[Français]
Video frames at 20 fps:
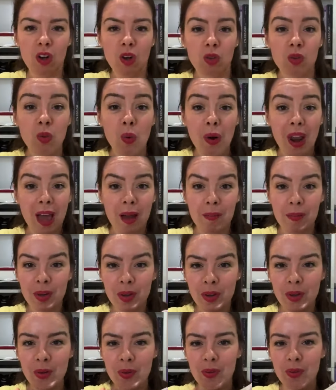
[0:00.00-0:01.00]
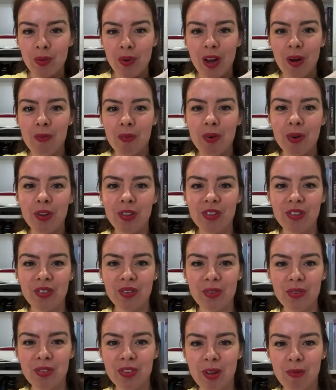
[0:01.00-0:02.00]
quand on la met, quand on la porte.
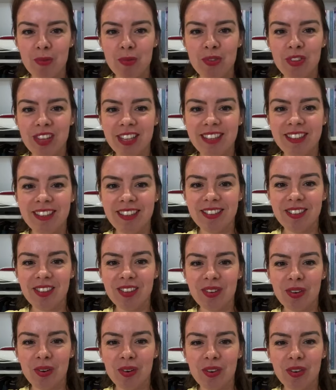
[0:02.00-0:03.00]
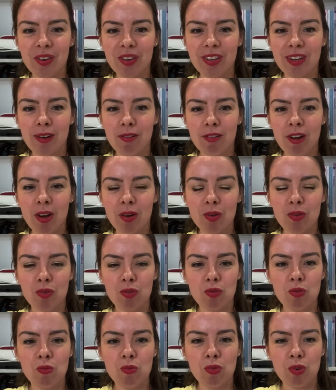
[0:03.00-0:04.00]
Je trouve ça plus esthétique encore d'avoir
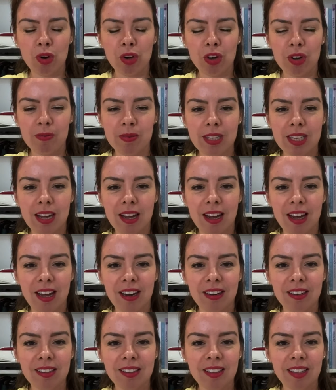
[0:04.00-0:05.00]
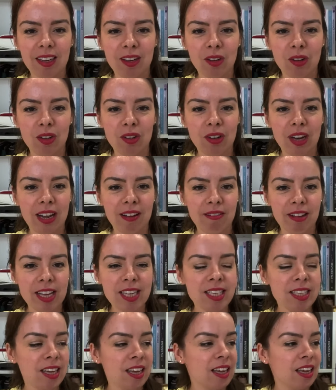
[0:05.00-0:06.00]
une doublure comme ça à l'intérieur de la
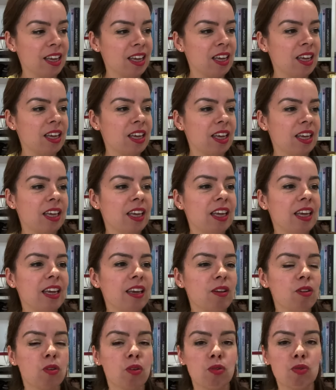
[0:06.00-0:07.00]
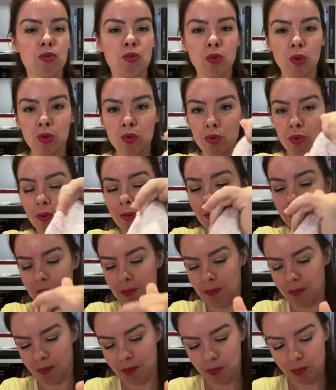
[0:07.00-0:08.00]
veste. Et euh, surtout,
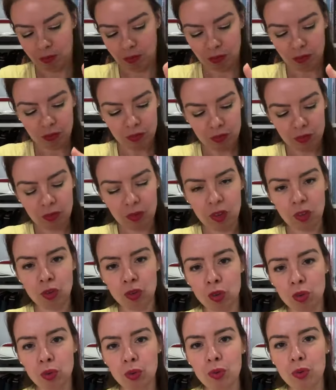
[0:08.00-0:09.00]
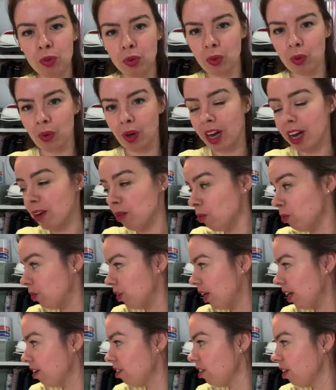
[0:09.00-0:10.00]
je trouve que à
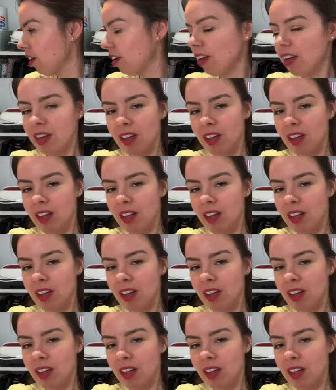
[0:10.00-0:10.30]
l'usage,